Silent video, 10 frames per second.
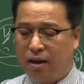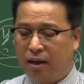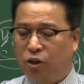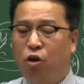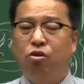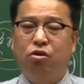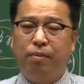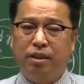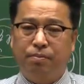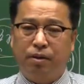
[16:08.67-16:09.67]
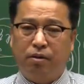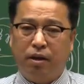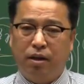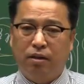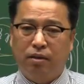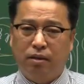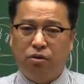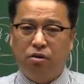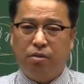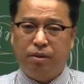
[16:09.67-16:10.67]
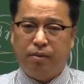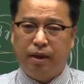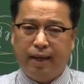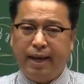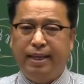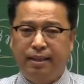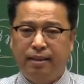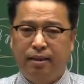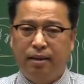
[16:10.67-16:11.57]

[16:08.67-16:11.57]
이게 더러운 거 만지면 뭐라 그래? 요 더러운 거 만지면 에이!